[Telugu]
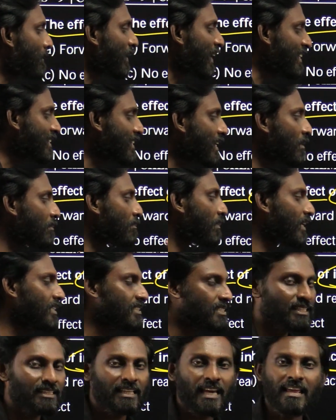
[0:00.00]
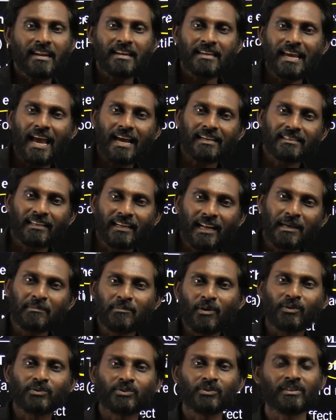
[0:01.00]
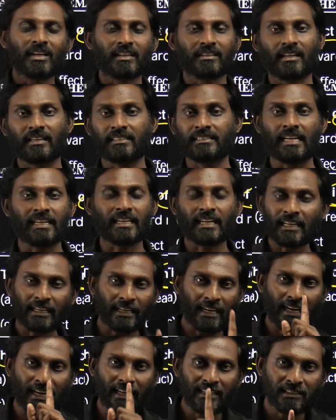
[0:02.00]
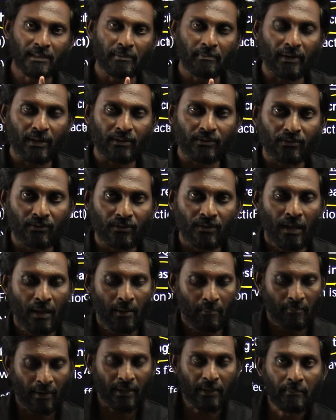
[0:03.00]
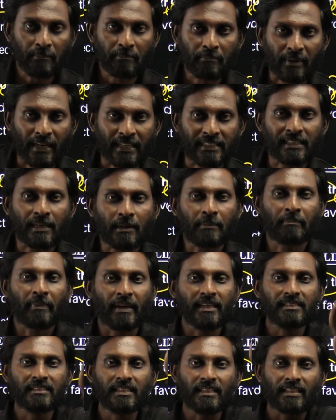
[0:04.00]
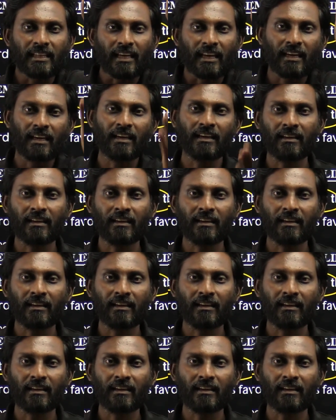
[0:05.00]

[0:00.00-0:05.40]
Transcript: ప్రెషర్ పెంచితే రియాక్షన్ ఏమవుతుంది అంటున్నారు జనరల్గా నేనేం చెప్పాను మనం ప్రెషర్ పెంచితే